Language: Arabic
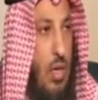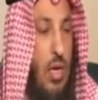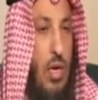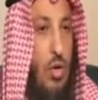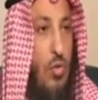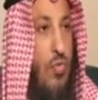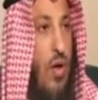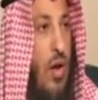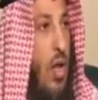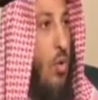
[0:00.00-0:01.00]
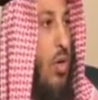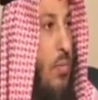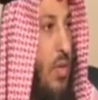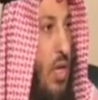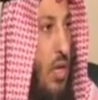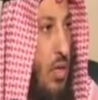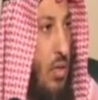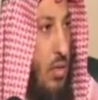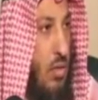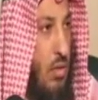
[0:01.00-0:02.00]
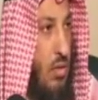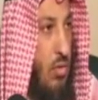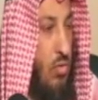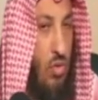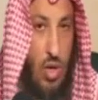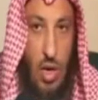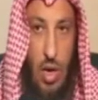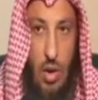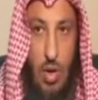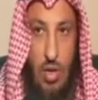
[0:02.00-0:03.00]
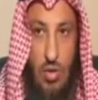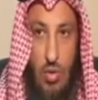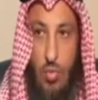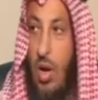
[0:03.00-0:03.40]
لأن الكفار لقوا النبي صلى الله عليه وسلم